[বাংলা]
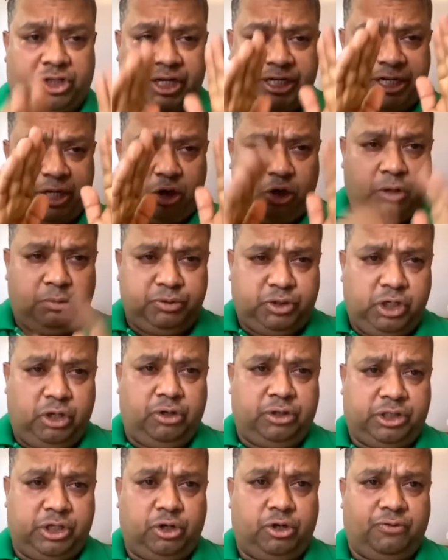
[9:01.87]
কথাটা এরকম
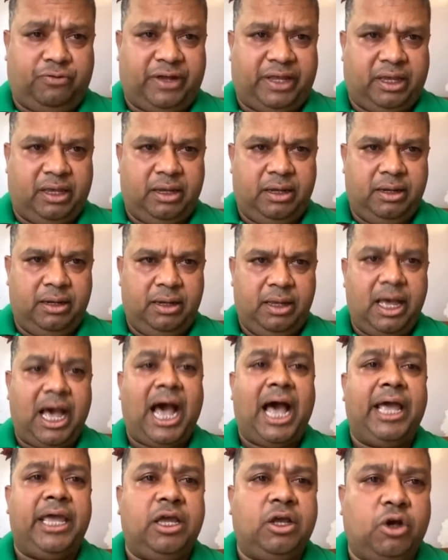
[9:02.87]
ছিল টিটু ভাই
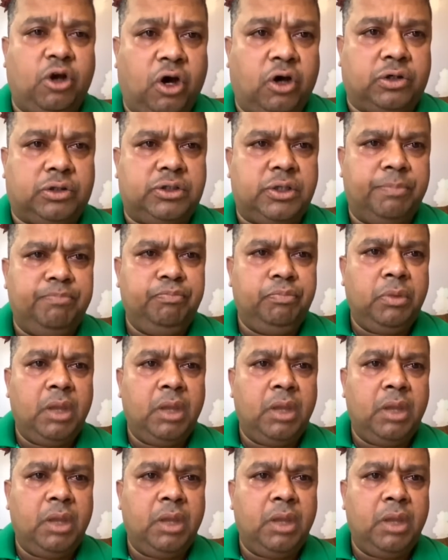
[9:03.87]
আই কট